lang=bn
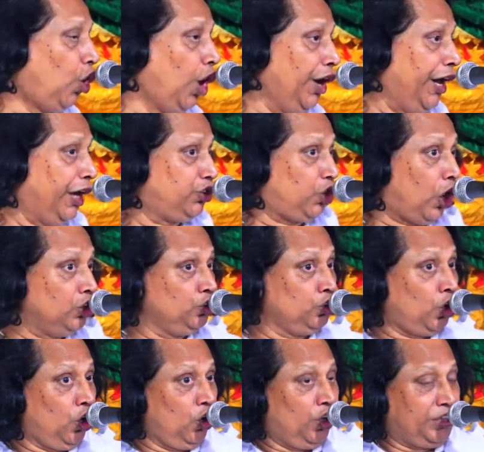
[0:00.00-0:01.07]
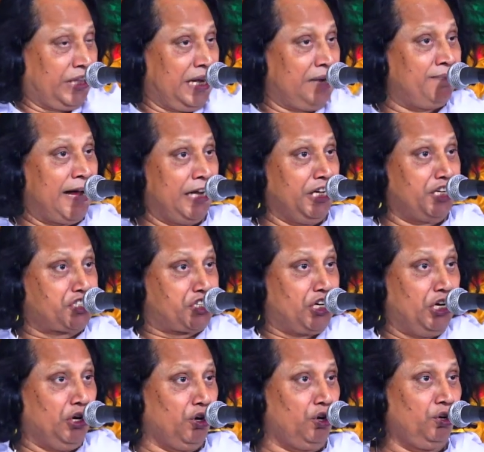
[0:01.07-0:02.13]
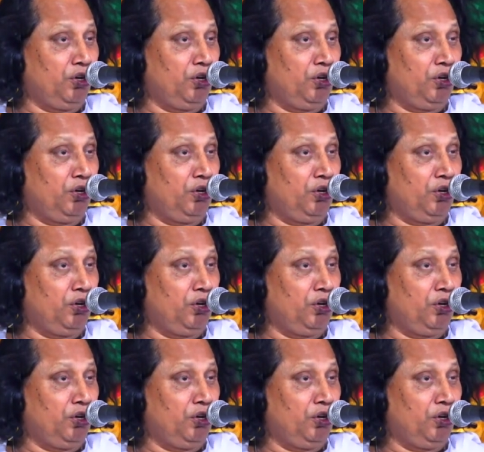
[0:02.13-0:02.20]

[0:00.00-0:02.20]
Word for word: অনেক ধন্দলতের মালিক ছিল